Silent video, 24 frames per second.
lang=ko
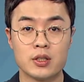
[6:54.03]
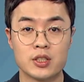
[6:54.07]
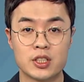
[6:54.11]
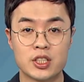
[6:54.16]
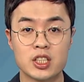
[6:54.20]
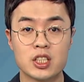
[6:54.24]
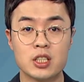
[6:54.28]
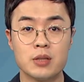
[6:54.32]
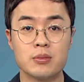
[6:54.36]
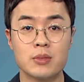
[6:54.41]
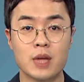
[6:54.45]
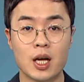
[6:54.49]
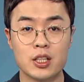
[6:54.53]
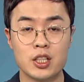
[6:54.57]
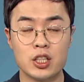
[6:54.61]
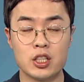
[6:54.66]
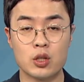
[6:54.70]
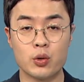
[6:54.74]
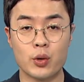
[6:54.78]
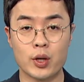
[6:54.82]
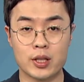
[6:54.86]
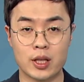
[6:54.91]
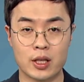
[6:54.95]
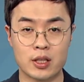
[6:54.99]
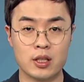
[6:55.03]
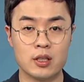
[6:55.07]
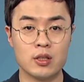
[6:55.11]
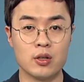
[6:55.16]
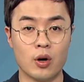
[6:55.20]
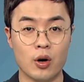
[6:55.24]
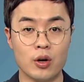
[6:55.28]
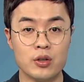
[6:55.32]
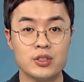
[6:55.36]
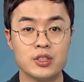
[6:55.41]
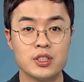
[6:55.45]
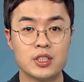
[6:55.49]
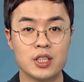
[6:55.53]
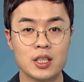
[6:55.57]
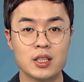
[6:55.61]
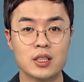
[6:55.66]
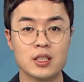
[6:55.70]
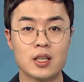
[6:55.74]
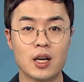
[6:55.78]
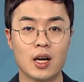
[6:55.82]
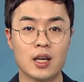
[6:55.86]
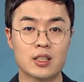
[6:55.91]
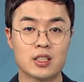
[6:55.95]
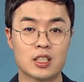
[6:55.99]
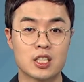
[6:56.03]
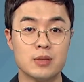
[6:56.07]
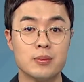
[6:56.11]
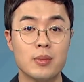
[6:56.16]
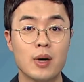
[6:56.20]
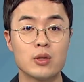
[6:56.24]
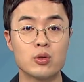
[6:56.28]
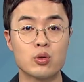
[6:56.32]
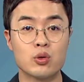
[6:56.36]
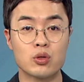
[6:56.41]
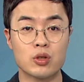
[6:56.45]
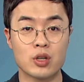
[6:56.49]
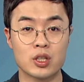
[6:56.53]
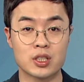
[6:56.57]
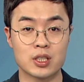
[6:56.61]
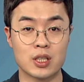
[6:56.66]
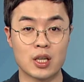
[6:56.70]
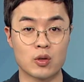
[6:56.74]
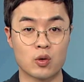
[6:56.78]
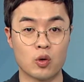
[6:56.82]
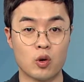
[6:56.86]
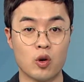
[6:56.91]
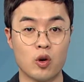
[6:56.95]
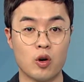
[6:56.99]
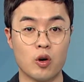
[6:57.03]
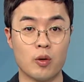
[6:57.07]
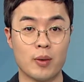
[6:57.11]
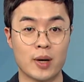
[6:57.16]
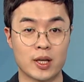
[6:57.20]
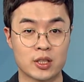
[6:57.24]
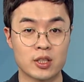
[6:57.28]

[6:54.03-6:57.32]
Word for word: 지금 다니는 회사를 언젠간 그만둘 것이라고